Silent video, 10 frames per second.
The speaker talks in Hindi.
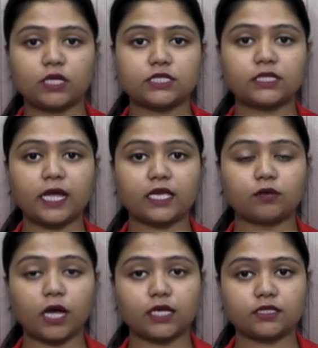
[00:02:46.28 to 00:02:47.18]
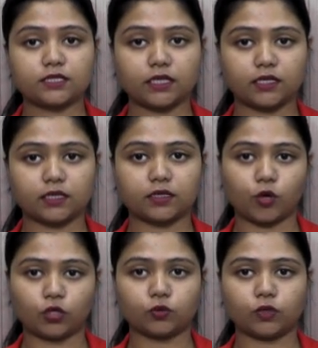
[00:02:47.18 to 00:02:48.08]
मंजिला इमारत से गिरकर
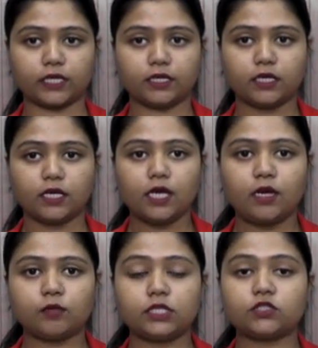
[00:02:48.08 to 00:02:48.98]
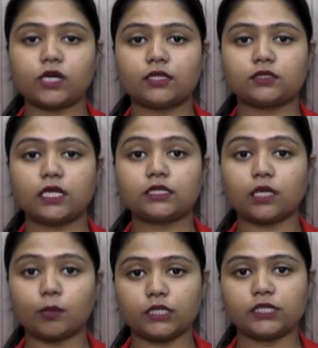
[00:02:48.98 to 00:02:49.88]
मौत हो गई मृत छात्रा
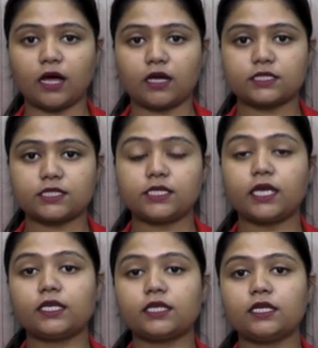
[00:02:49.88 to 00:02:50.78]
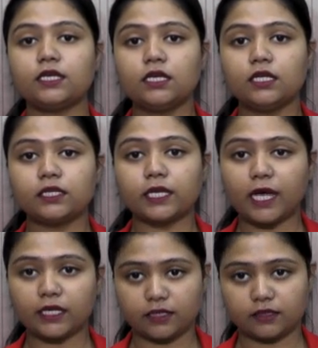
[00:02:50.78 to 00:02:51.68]
तमन्ना सीए की
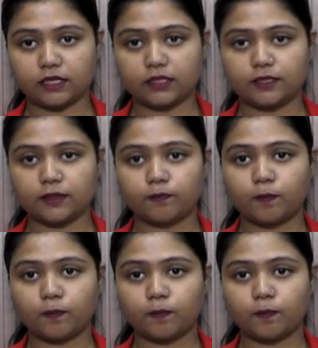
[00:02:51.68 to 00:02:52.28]
तैयारी कर रही थी